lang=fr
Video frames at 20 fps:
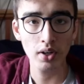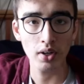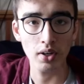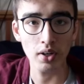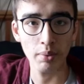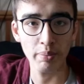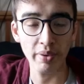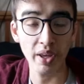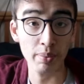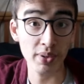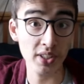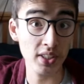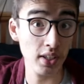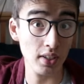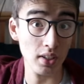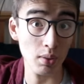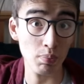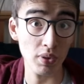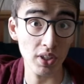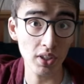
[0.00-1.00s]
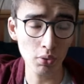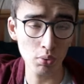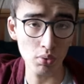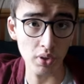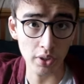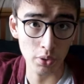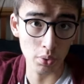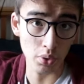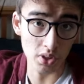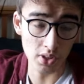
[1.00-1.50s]
Euh, mais après ça, il y a des pays où
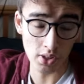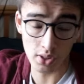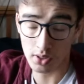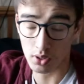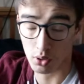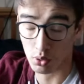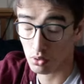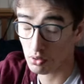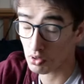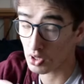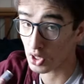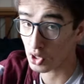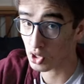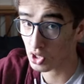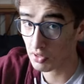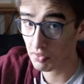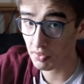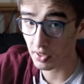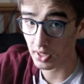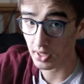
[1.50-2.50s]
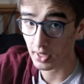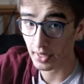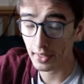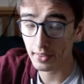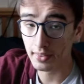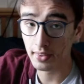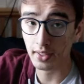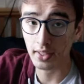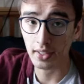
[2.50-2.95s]
les QRZ, c'est juste des chiffres et des lettres.